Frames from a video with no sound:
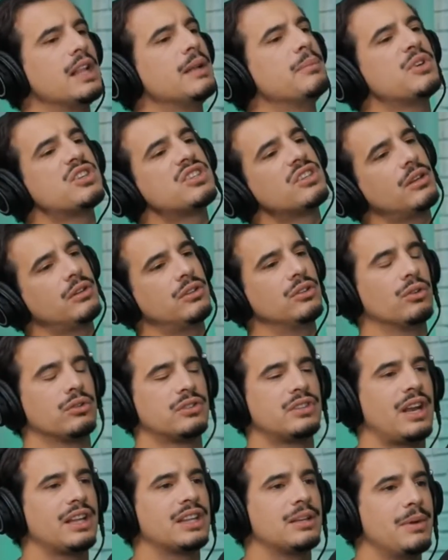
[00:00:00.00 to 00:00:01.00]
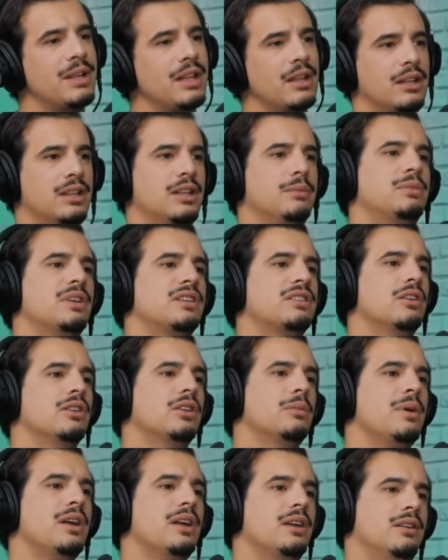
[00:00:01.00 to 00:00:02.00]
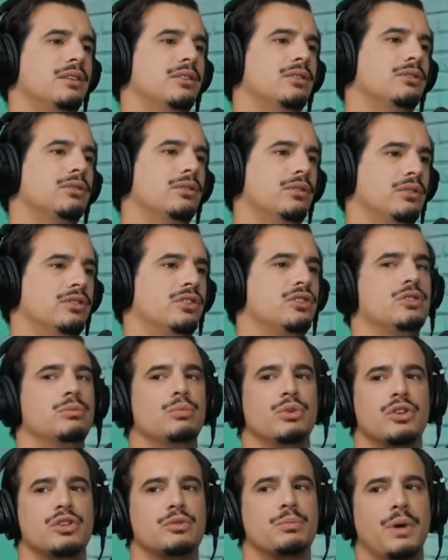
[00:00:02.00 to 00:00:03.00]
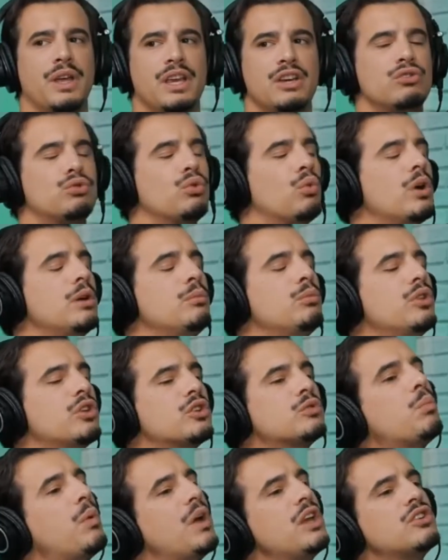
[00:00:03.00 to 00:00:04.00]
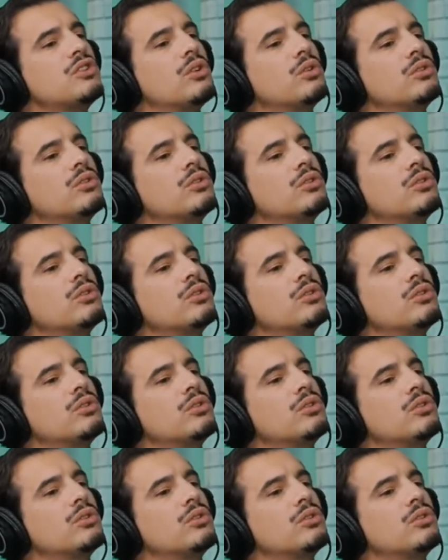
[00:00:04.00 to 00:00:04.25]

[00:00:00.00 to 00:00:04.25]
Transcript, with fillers: Mas não será também adaptação também, ou seja, mudas de país, tu quando mudas de país não.